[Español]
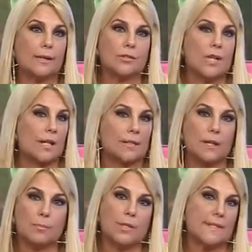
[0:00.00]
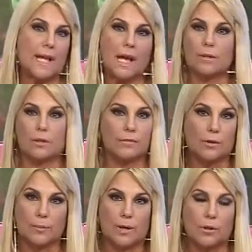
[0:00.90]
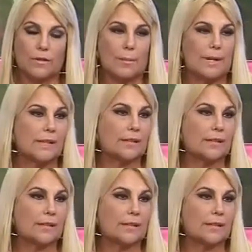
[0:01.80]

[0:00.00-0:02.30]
o sea, si es policía, el uniforme, obviamente,